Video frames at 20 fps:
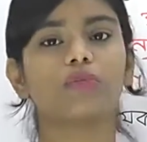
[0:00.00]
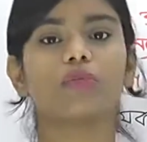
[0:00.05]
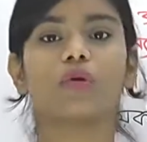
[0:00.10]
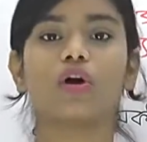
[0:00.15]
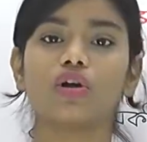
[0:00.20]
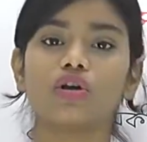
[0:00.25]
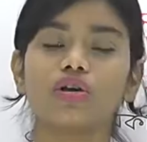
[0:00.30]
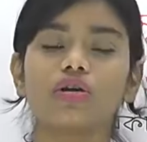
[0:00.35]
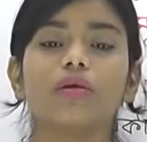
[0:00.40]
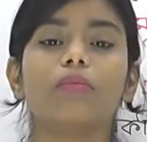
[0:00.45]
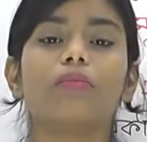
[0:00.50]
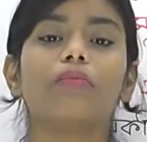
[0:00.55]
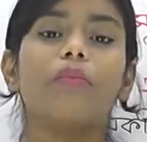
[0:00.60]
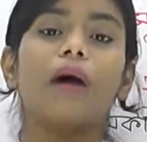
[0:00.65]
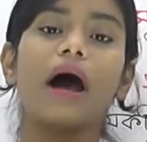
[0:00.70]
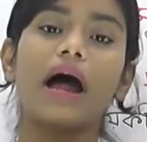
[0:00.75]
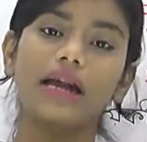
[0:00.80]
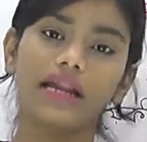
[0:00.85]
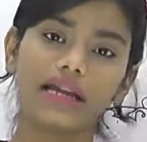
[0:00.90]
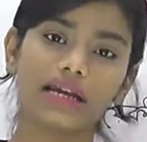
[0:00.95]
বরং
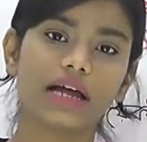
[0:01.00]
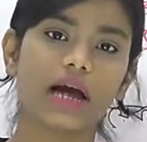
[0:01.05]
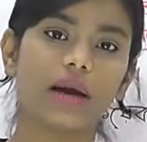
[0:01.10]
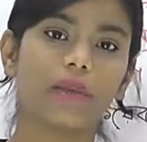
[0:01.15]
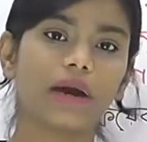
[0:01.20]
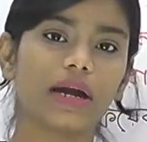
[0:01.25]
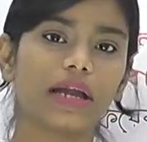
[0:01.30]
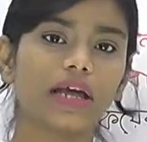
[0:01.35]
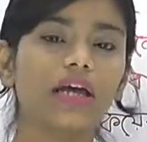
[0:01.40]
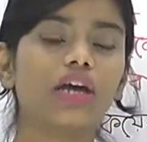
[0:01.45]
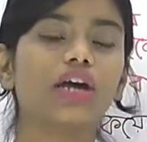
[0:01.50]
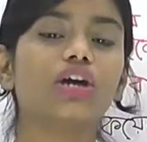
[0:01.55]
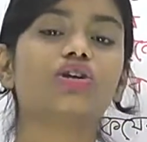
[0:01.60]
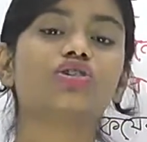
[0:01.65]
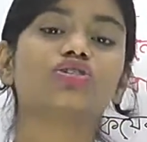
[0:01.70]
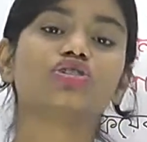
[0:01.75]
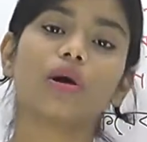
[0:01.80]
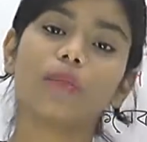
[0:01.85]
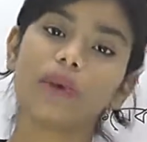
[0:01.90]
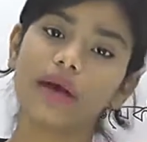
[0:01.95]
বাড়ির খাবারই
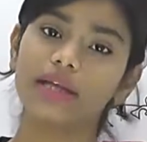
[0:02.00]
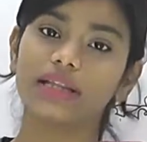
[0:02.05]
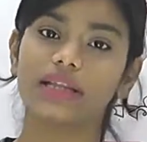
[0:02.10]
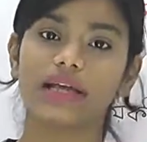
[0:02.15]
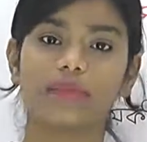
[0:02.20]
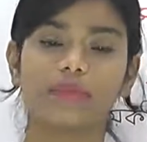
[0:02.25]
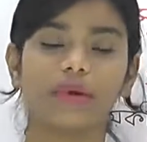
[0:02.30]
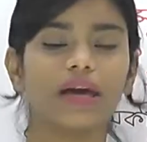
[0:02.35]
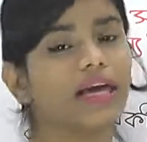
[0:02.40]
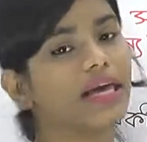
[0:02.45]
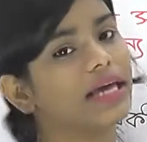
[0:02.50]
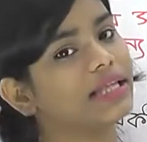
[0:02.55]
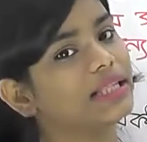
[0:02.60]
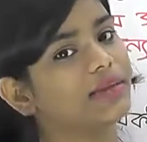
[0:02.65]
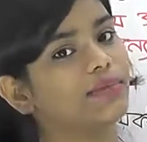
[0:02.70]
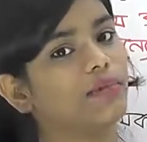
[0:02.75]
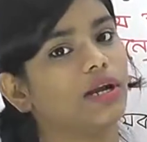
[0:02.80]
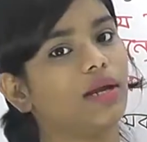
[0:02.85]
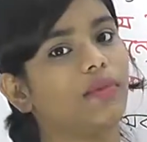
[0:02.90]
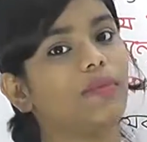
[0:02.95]
সবাই দেখবে খেতে
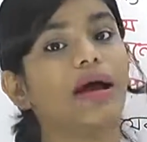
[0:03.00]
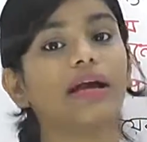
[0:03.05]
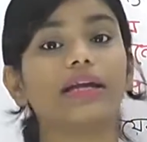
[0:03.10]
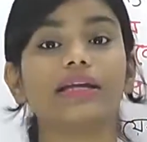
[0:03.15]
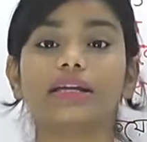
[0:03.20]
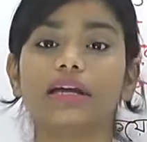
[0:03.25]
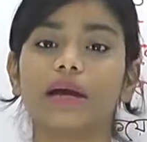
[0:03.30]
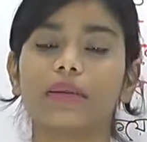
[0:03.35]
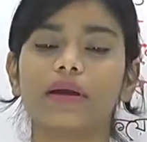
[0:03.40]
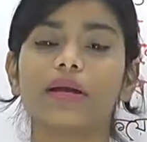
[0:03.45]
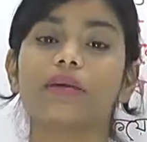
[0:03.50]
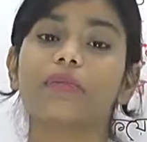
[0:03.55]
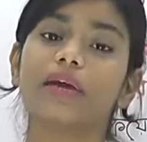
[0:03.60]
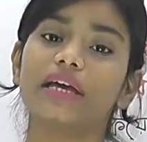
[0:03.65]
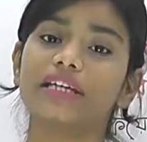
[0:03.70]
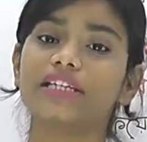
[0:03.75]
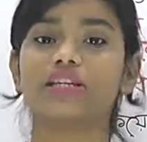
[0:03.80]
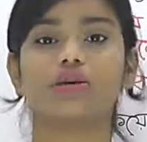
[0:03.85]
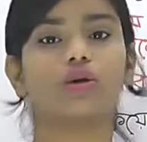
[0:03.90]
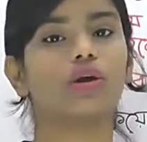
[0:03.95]
বলে বাড়ির খাবারই
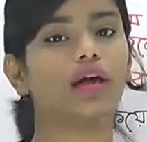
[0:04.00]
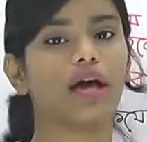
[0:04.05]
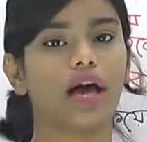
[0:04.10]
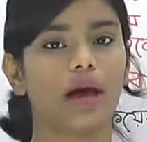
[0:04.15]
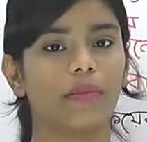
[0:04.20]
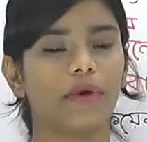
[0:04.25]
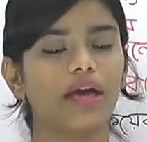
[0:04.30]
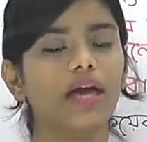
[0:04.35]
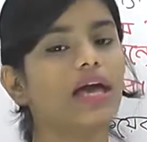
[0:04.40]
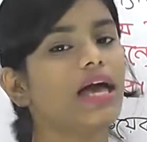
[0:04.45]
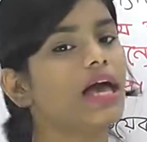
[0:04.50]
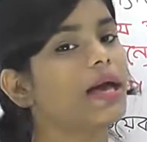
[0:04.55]
বেশি করে খাবে